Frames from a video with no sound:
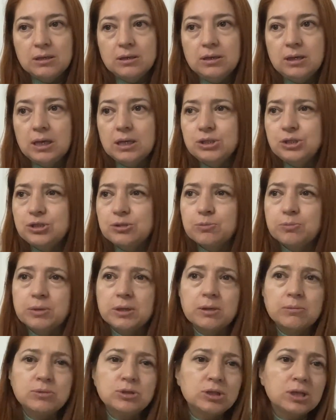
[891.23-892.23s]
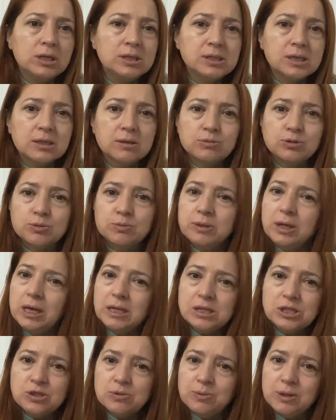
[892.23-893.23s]
Yelizcim mi demiş? Yeliz Hanımcım.
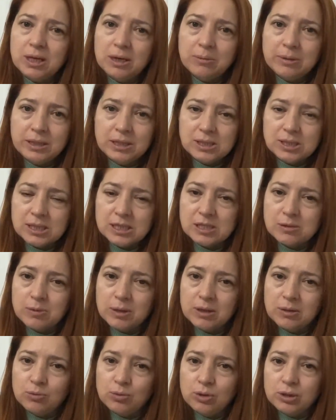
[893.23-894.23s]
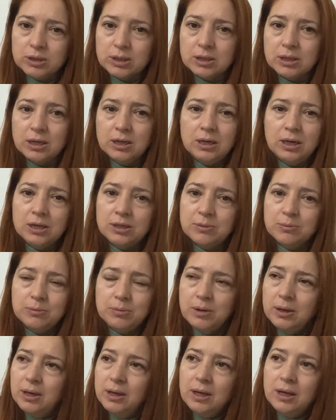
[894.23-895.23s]
Yelizcim diyebilirsiniz bana bu arada.
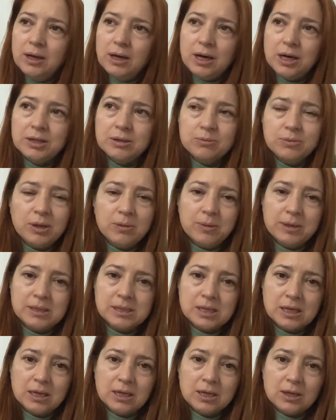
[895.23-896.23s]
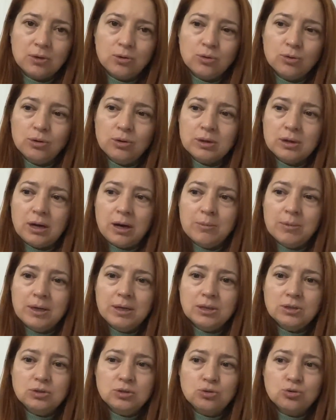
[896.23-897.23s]
Hanım hanım demenize gerek yok.
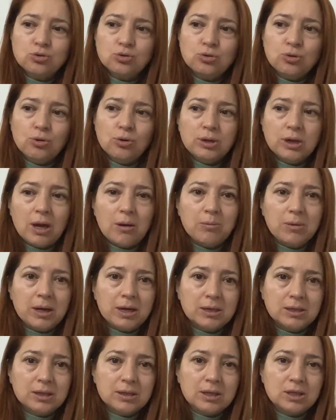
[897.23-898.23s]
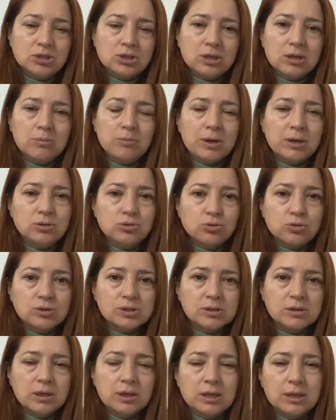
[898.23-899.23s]
Ama şu önemli arkadaşlar. Hani ben çok
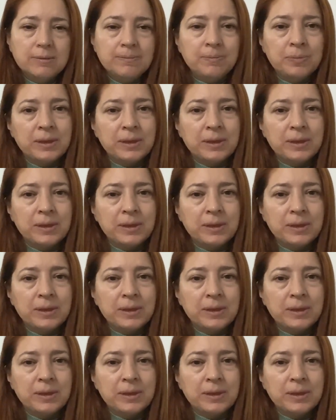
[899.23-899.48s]
e,